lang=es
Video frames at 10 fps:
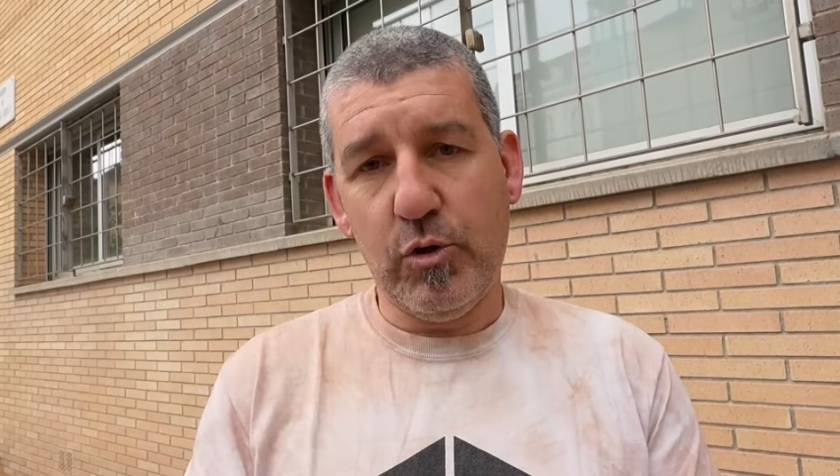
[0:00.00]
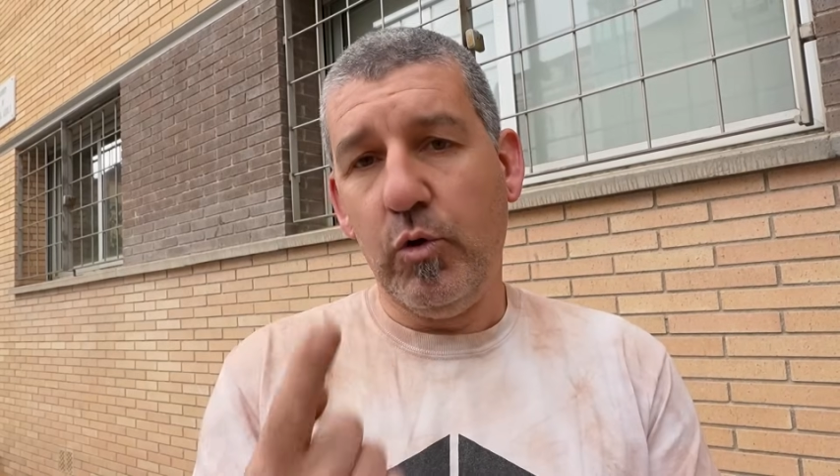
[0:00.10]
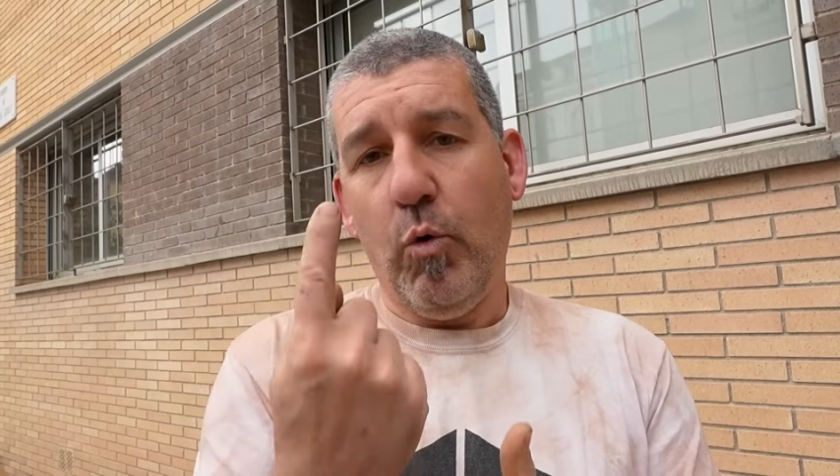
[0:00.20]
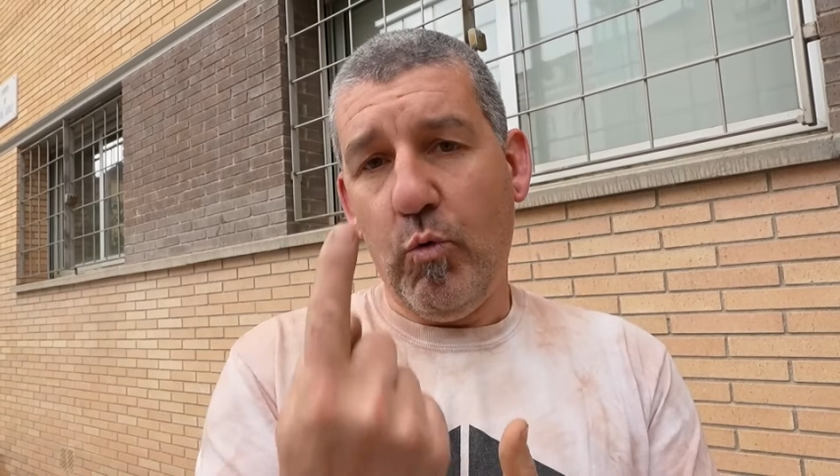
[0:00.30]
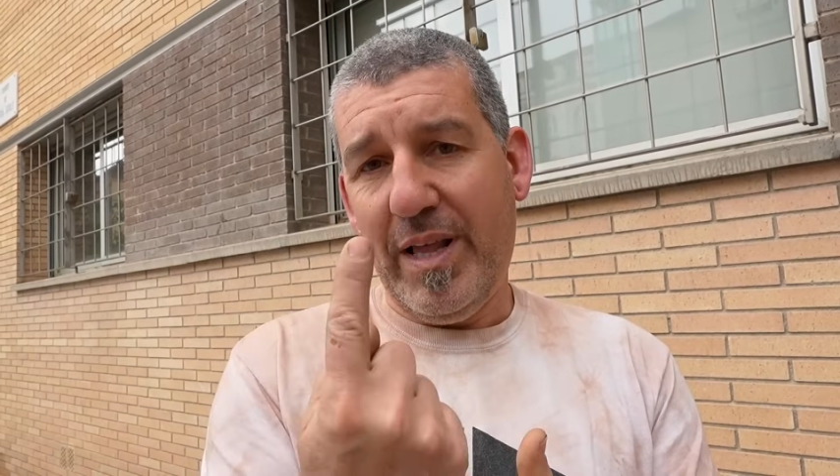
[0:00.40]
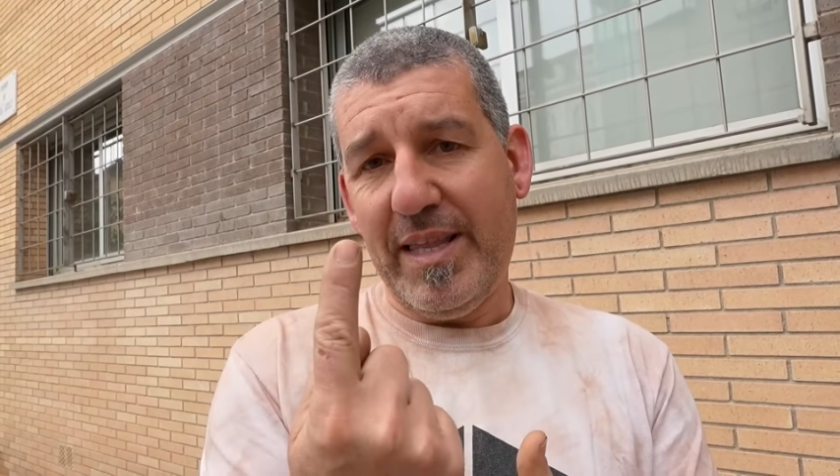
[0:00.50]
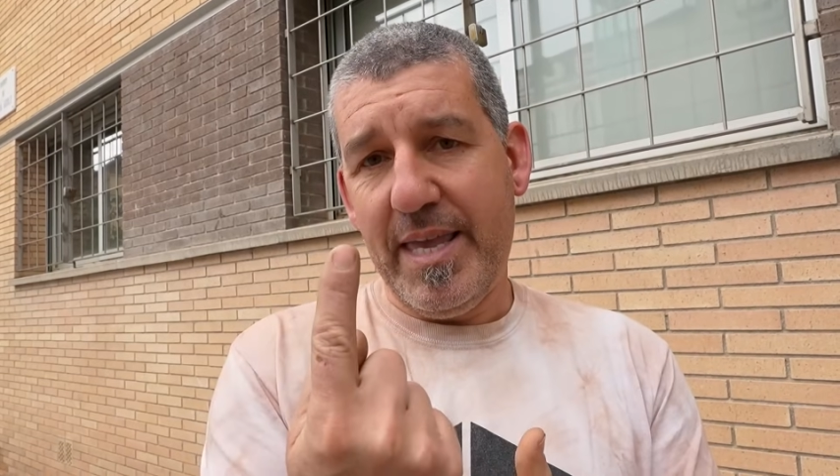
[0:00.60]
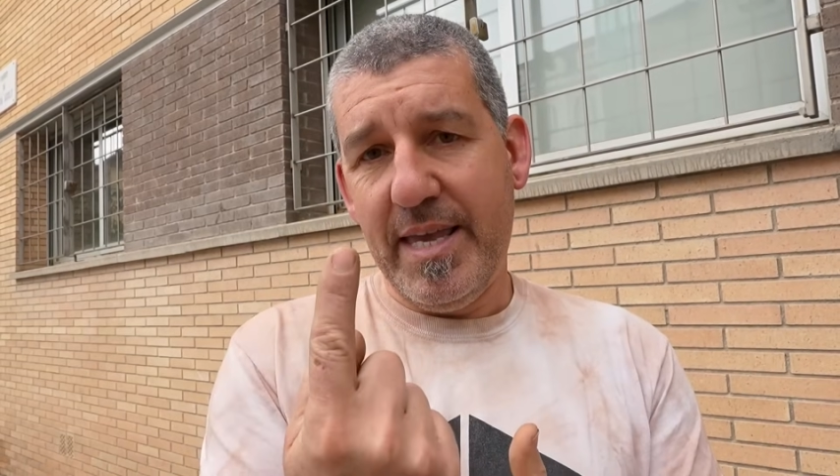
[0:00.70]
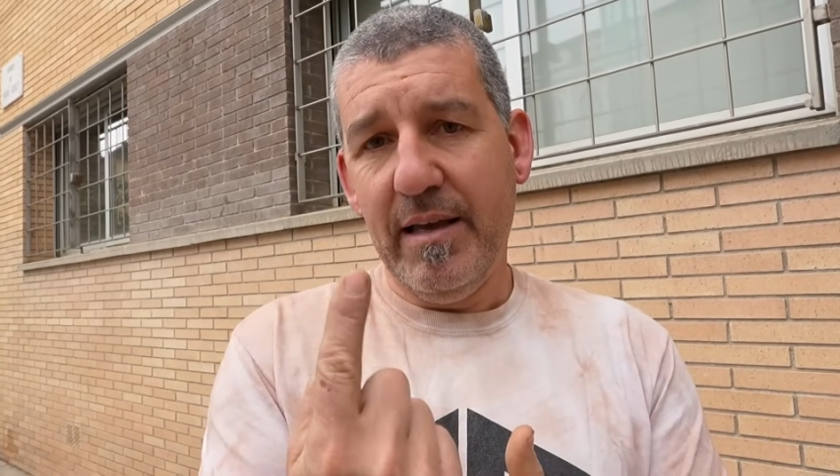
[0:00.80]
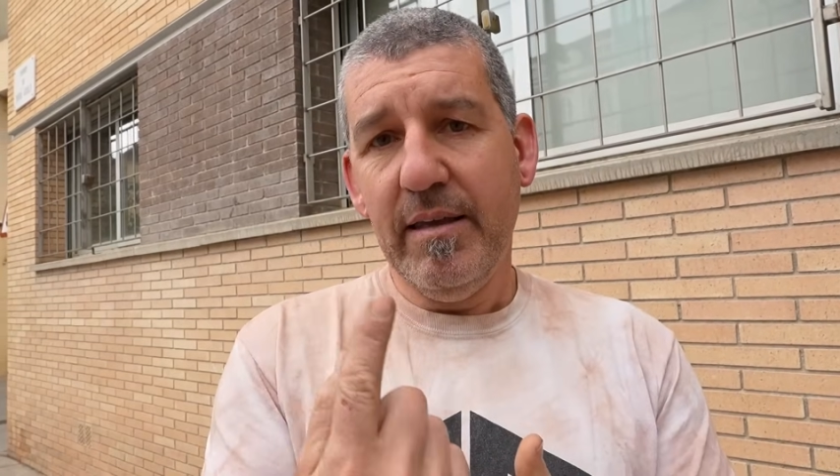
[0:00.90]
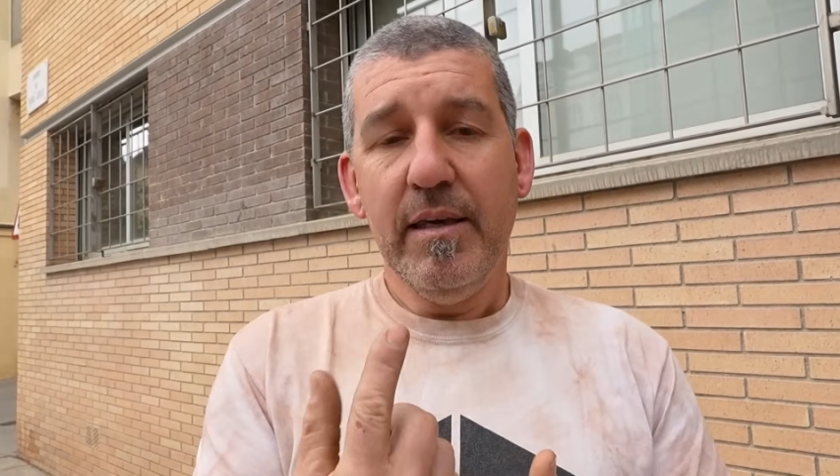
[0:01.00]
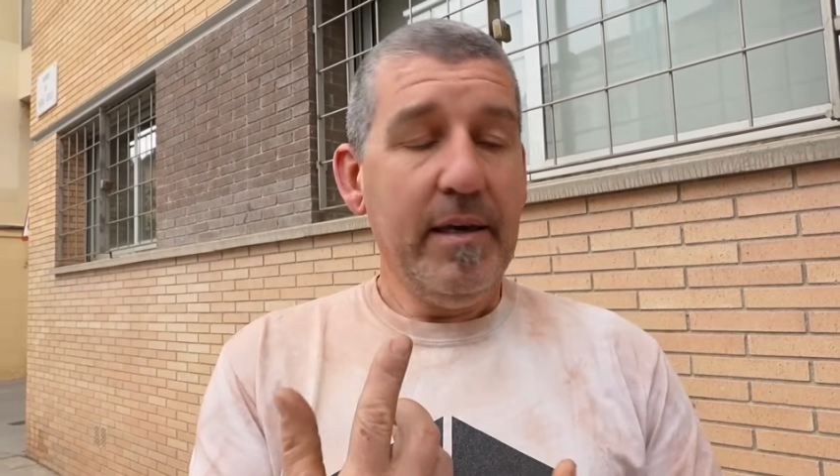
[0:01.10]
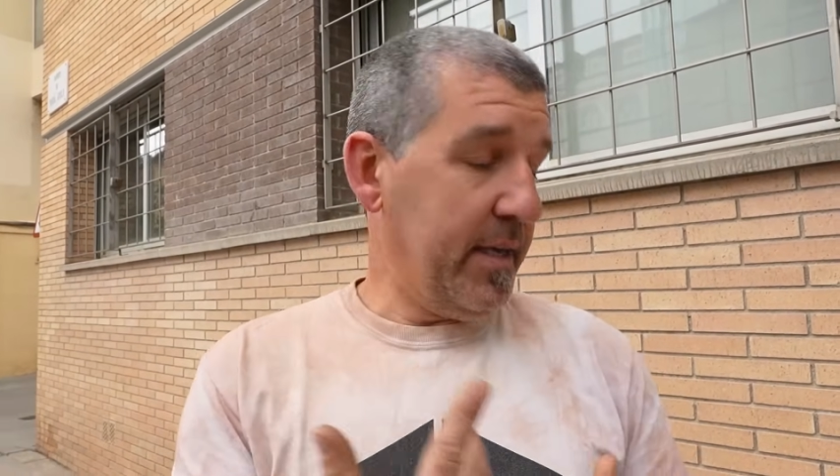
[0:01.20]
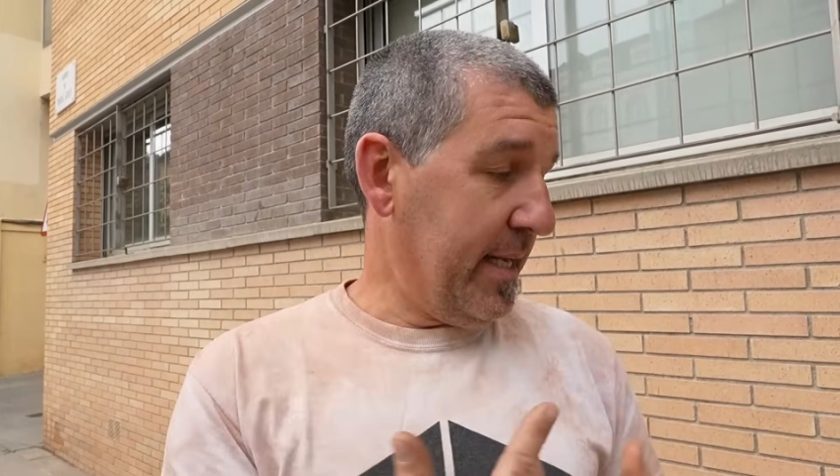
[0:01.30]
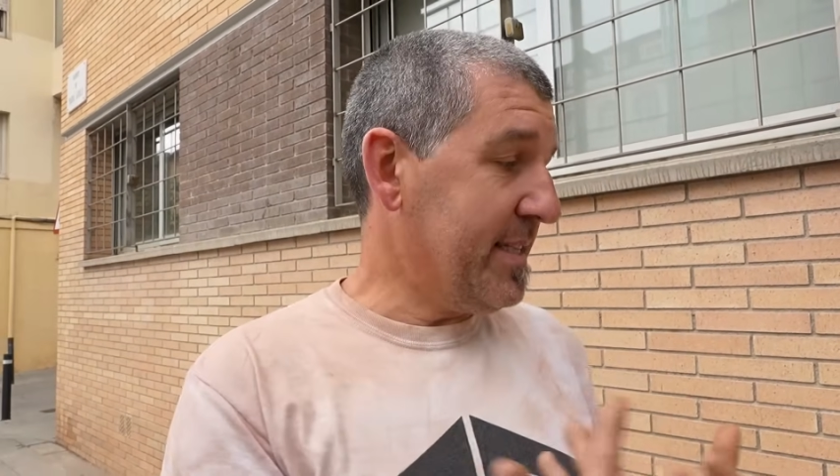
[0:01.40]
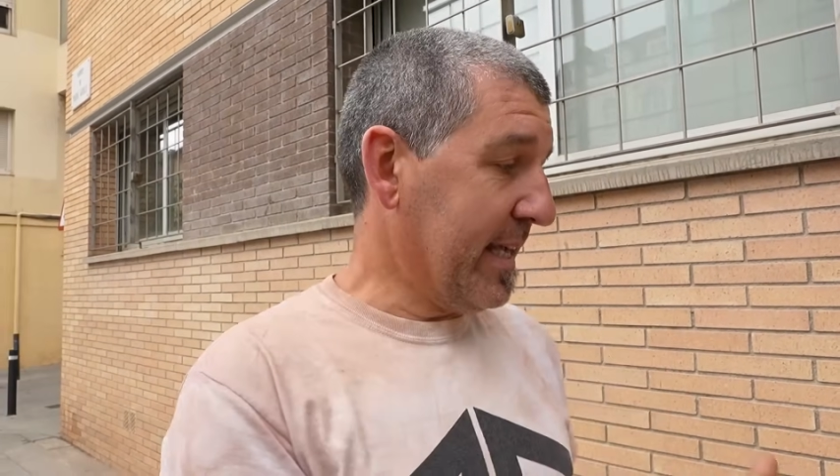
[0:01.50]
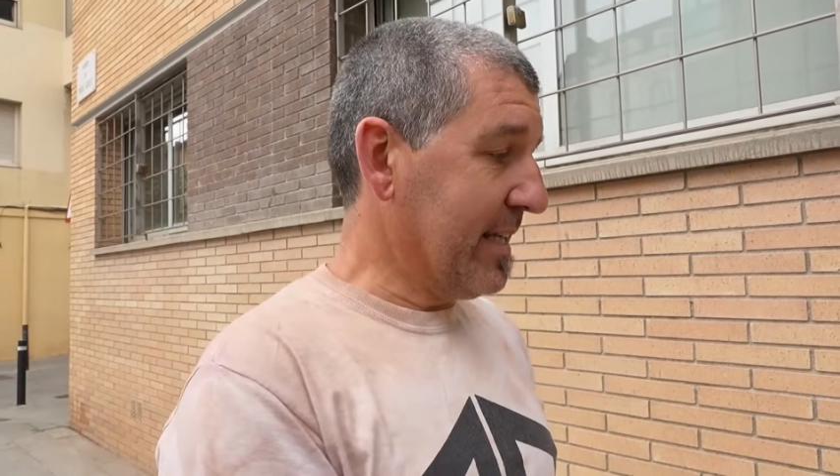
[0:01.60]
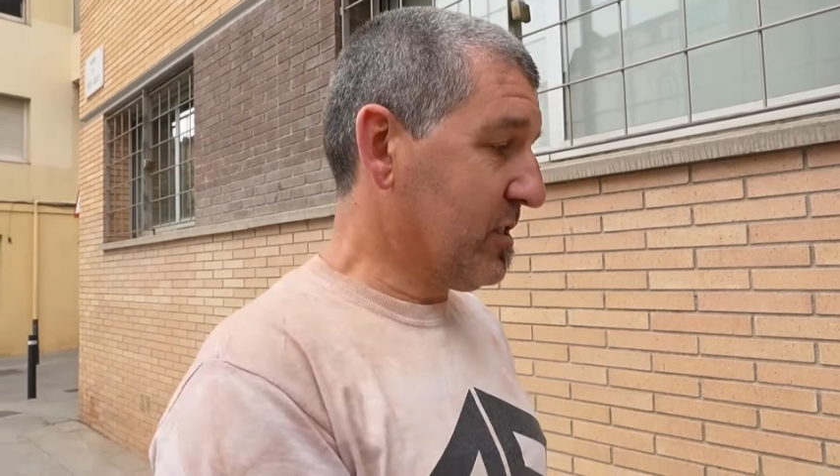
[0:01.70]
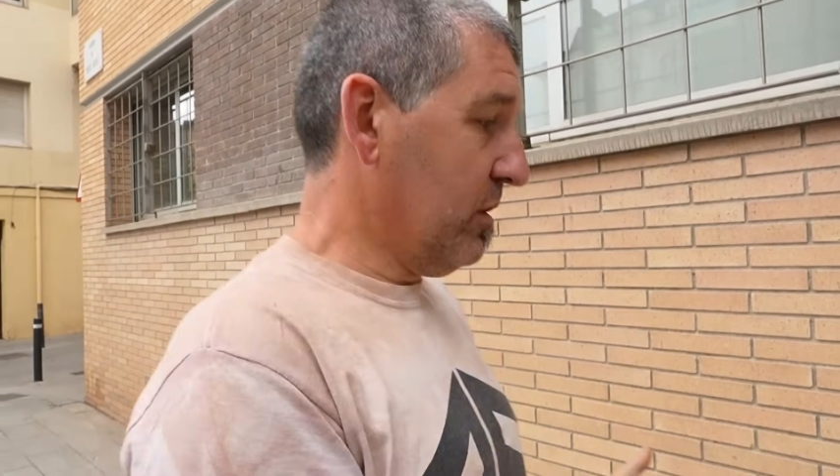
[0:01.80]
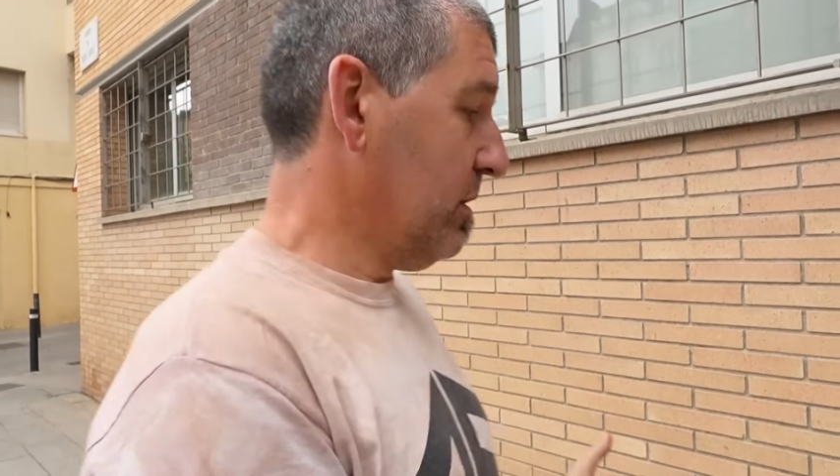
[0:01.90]
son una talla y en este
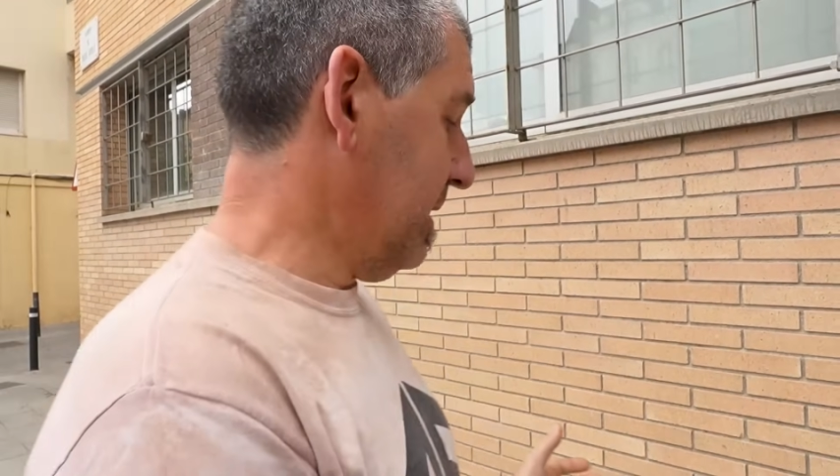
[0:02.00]
caso